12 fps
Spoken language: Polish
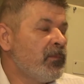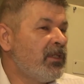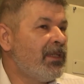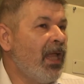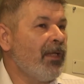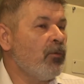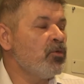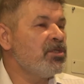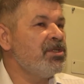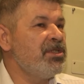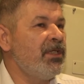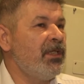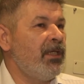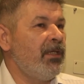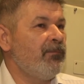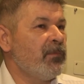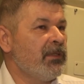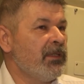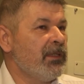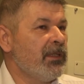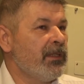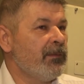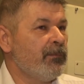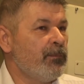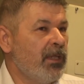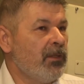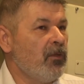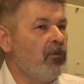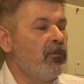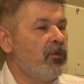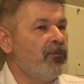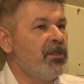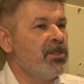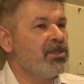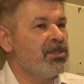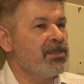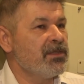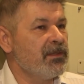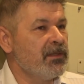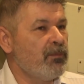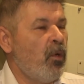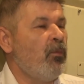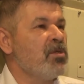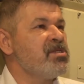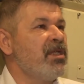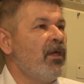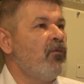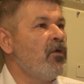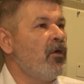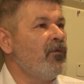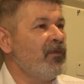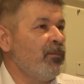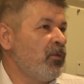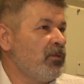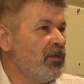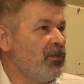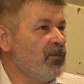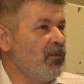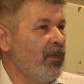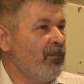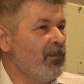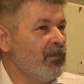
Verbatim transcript: Dla nauczycieli będą również pomoce naukowe pod tytułem